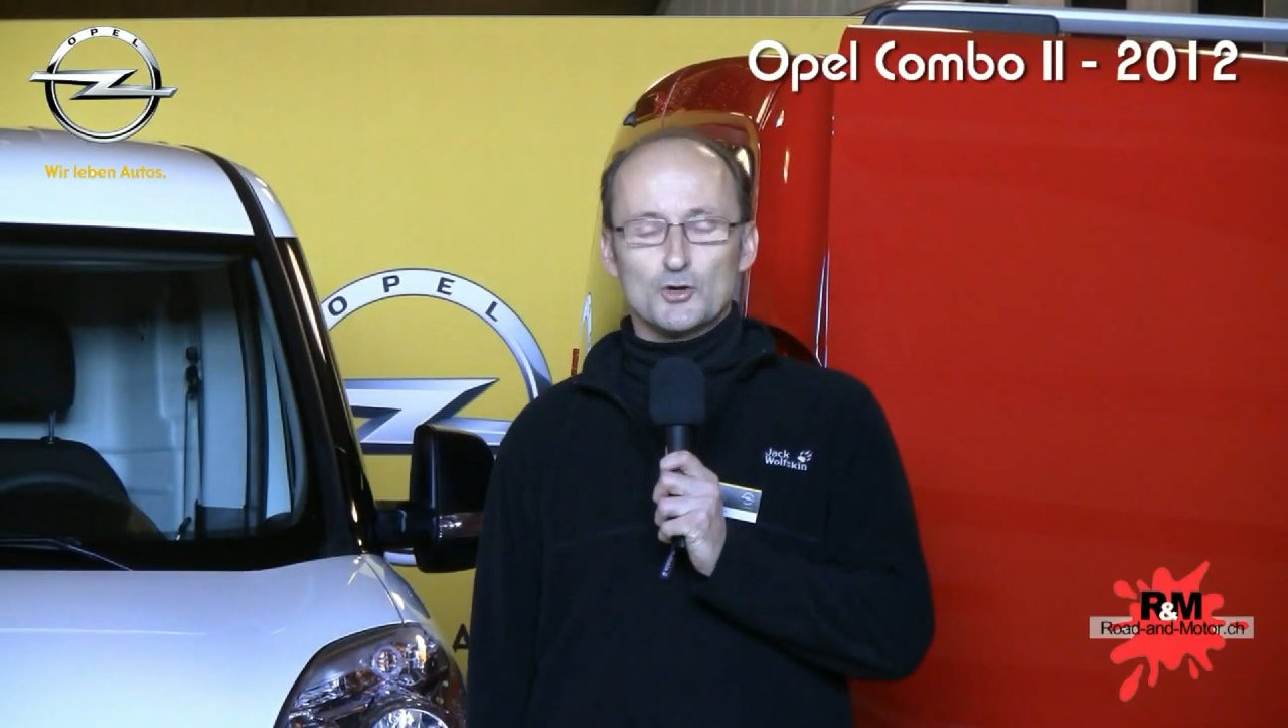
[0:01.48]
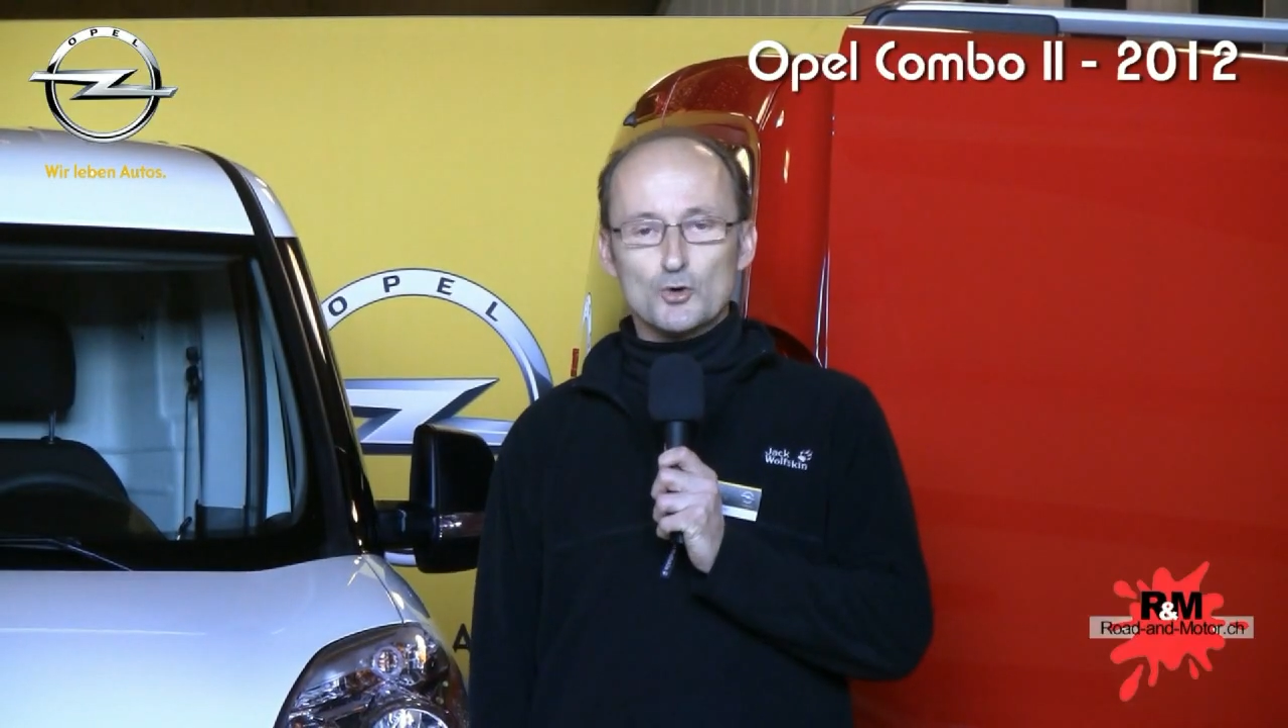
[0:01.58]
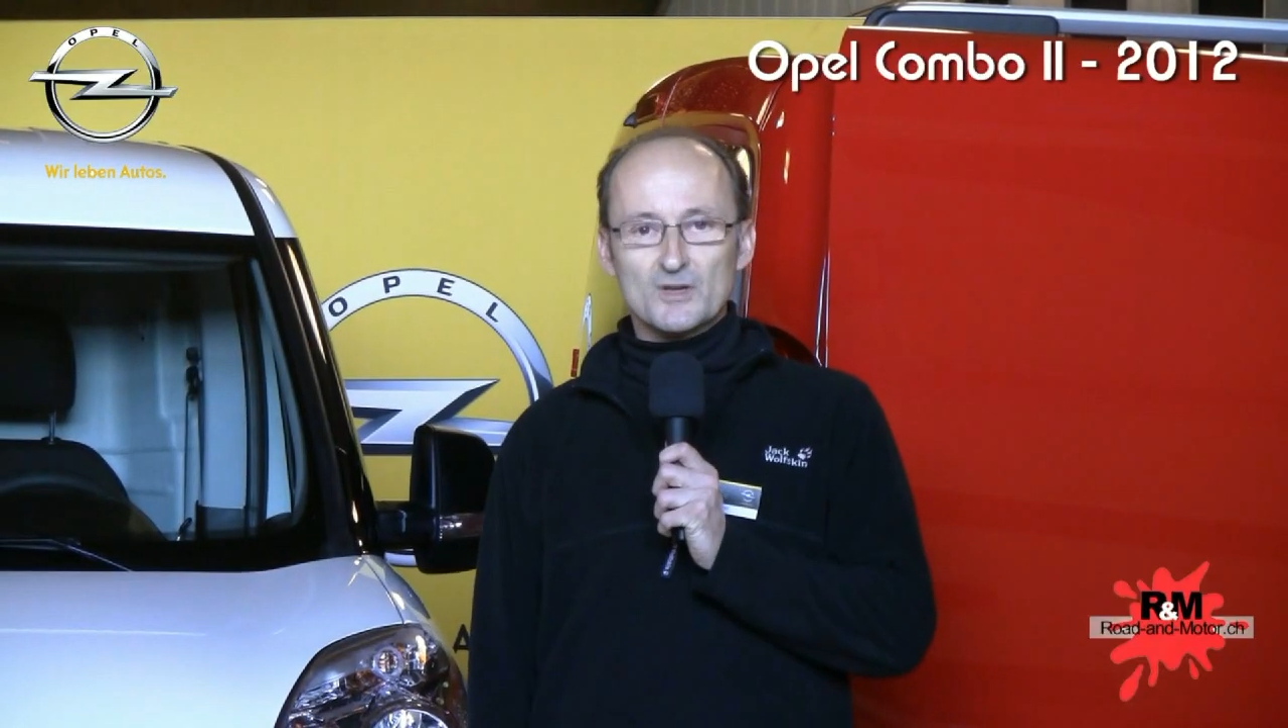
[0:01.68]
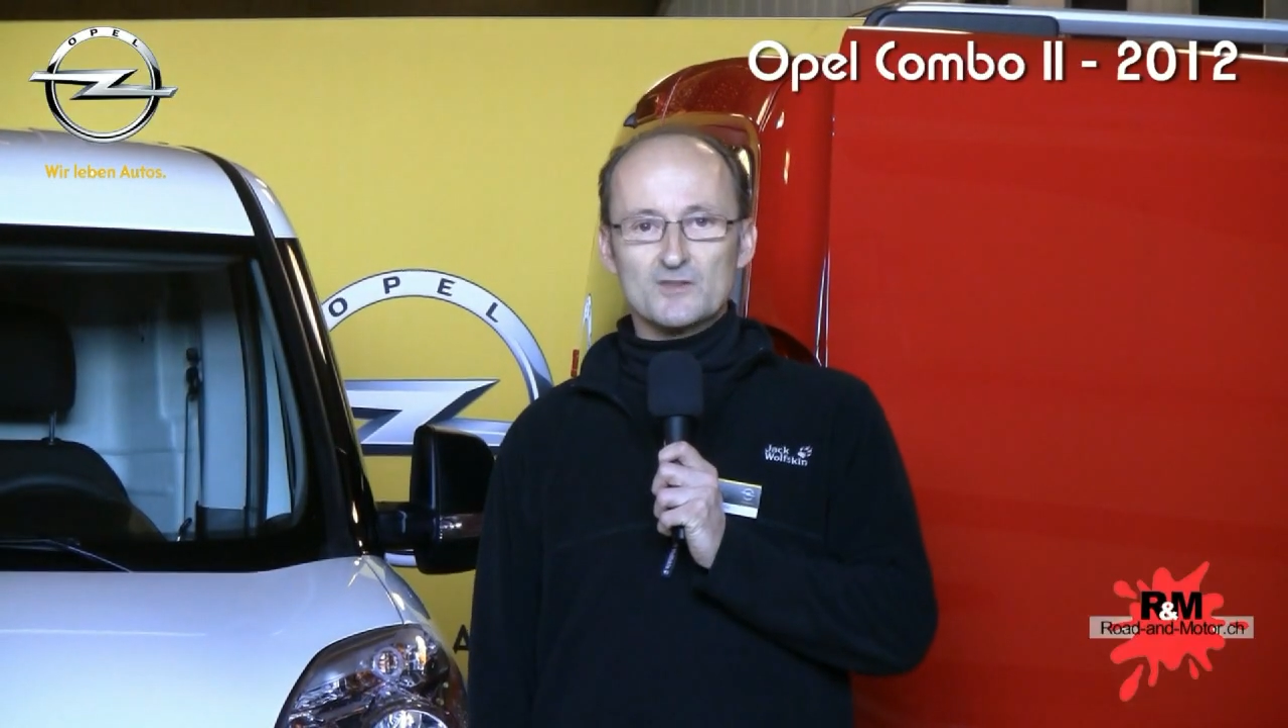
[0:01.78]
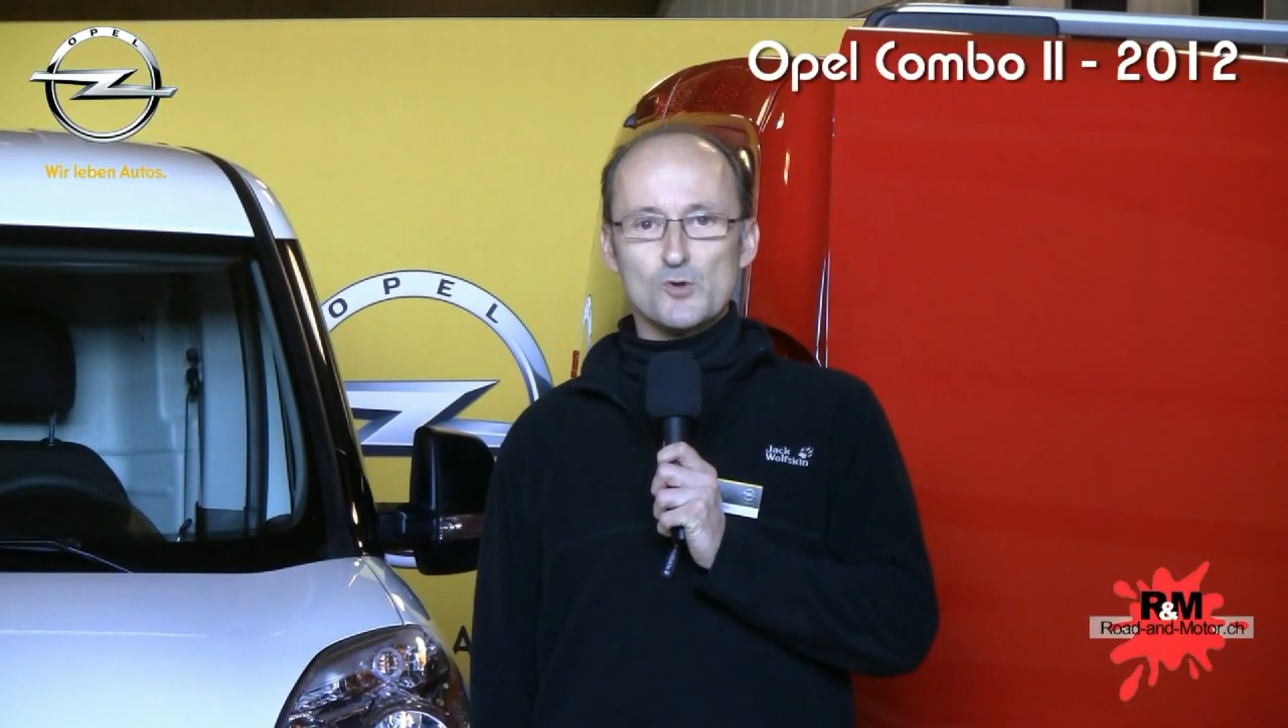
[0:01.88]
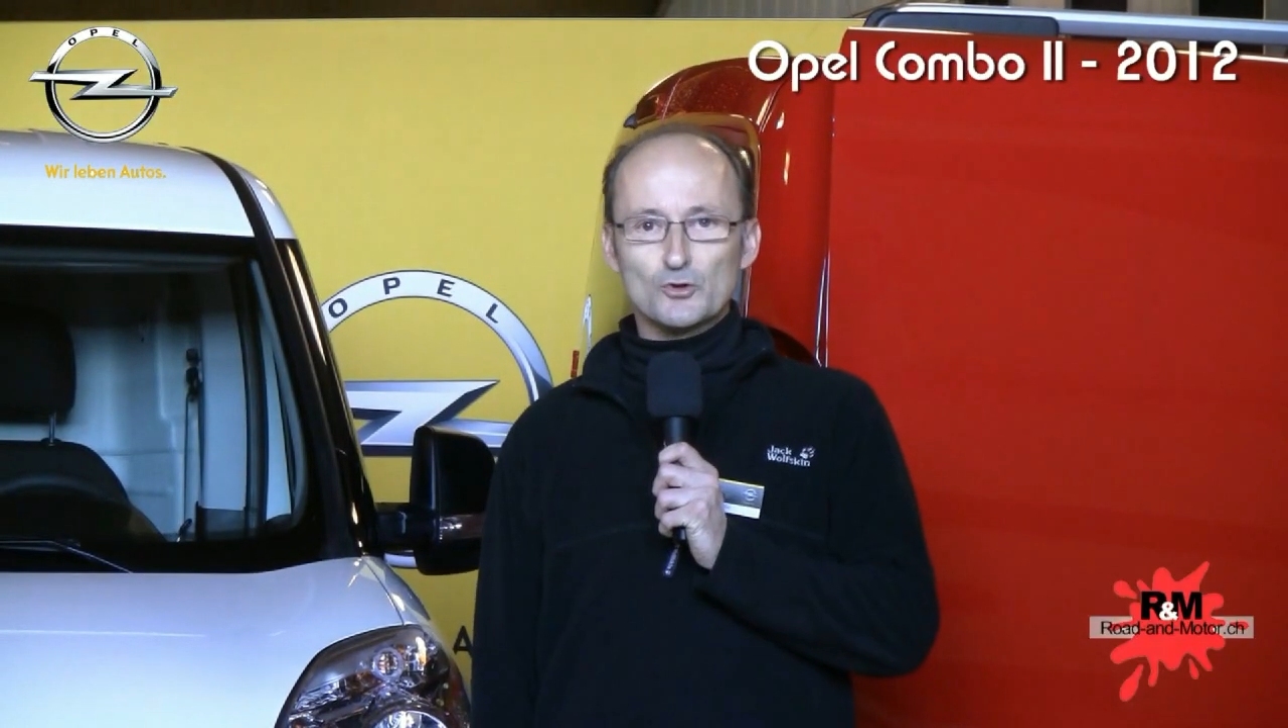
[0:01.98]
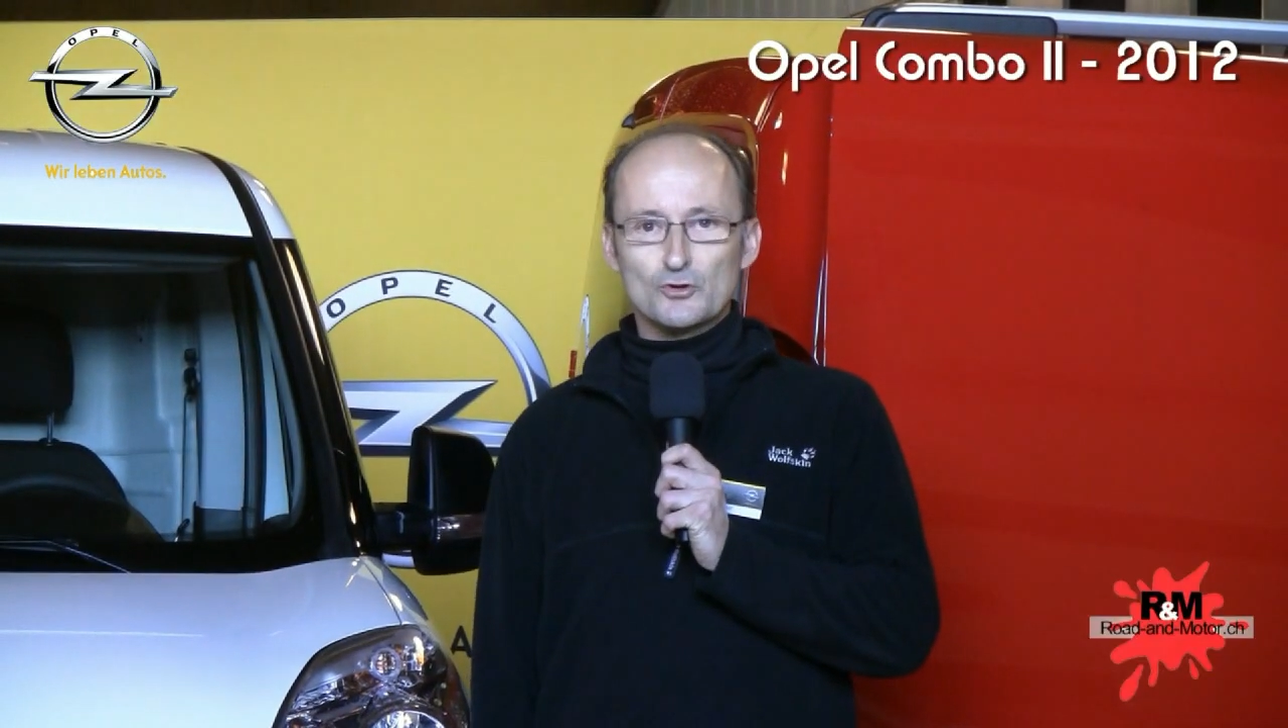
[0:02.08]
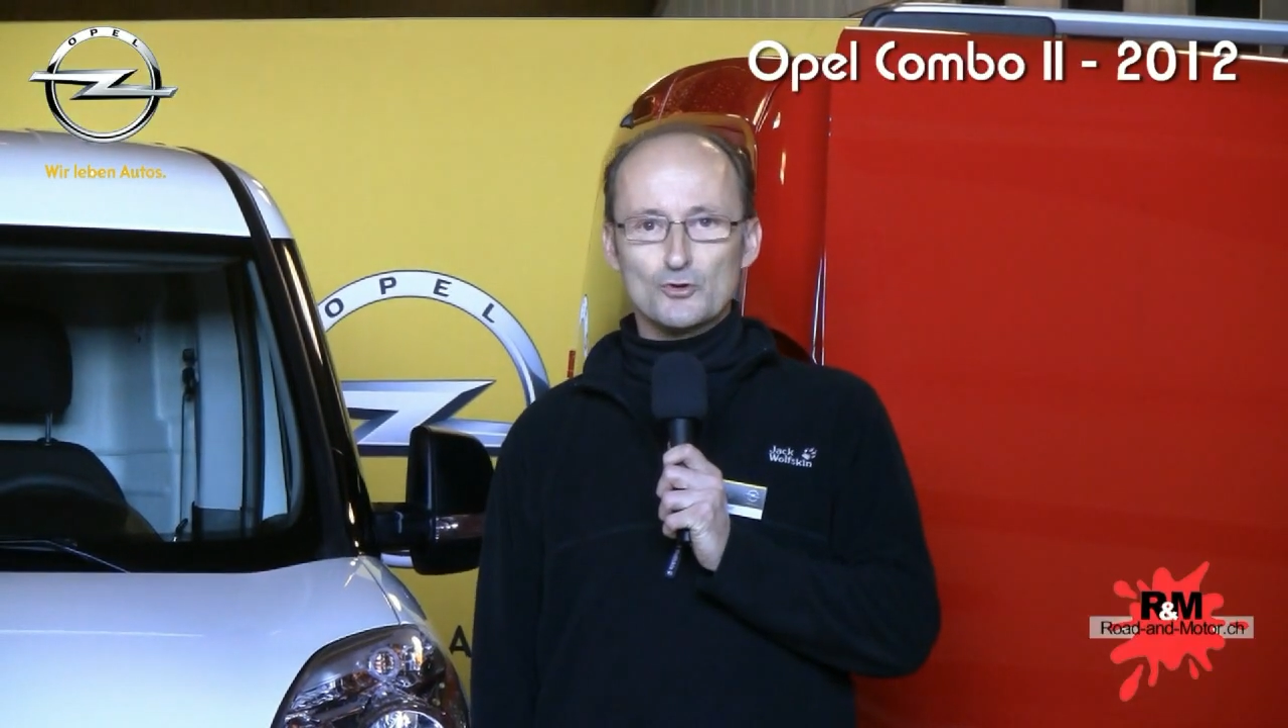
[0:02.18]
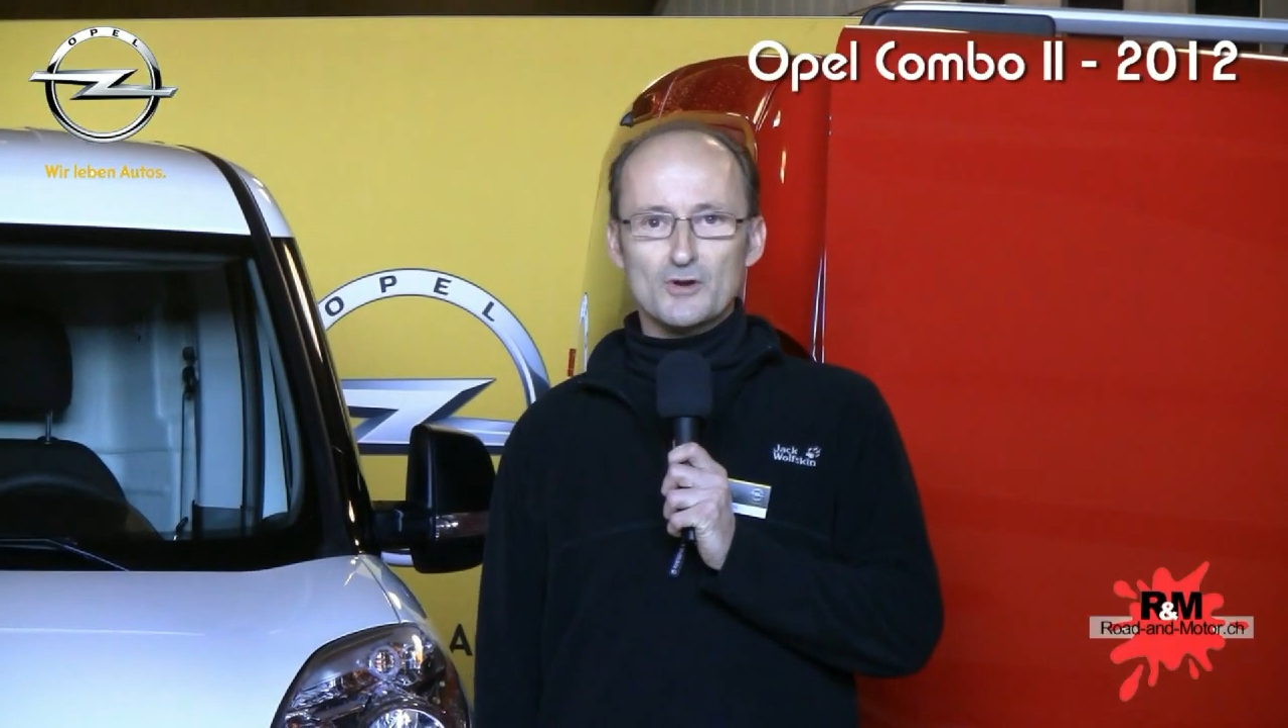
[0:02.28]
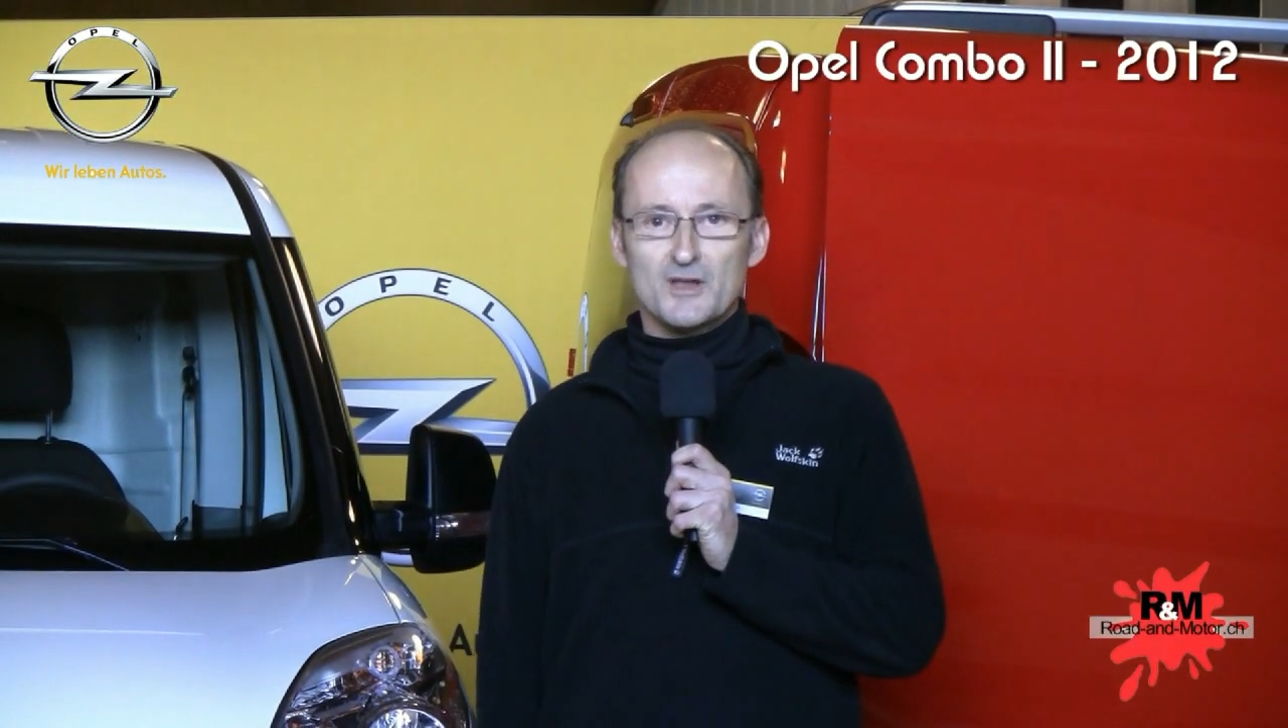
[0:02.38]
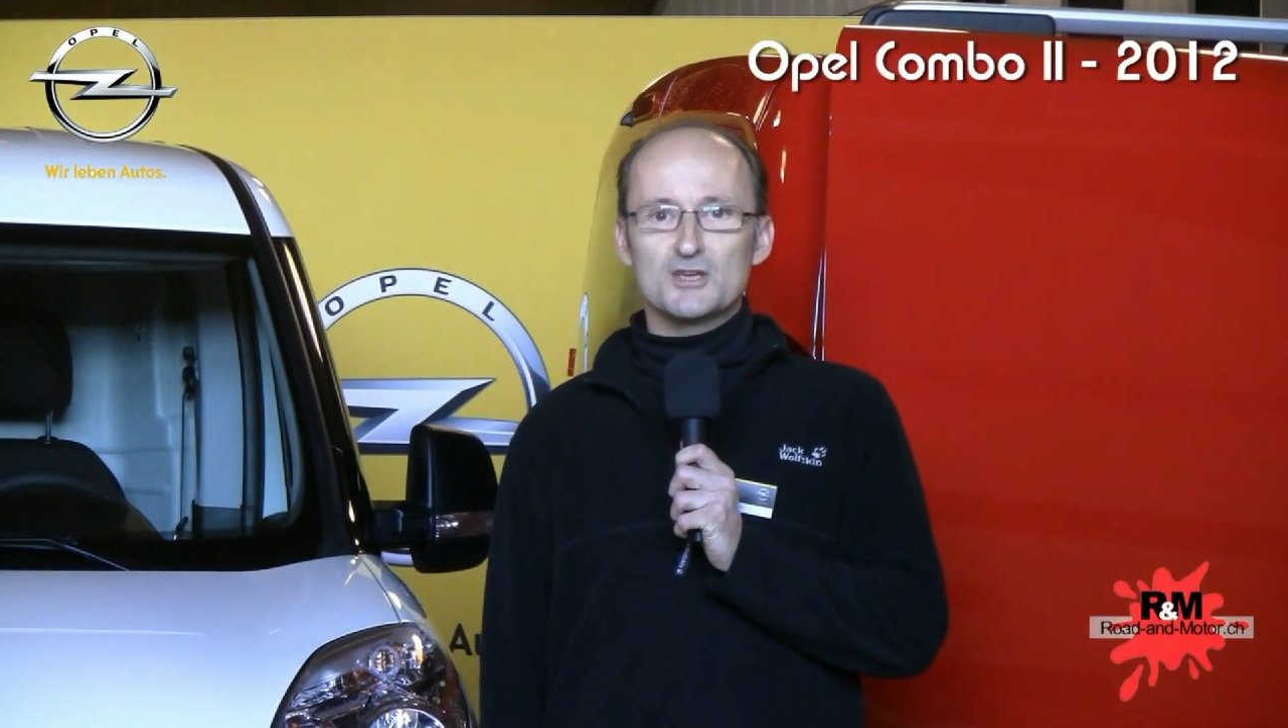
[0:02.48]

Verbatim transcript: Road Motor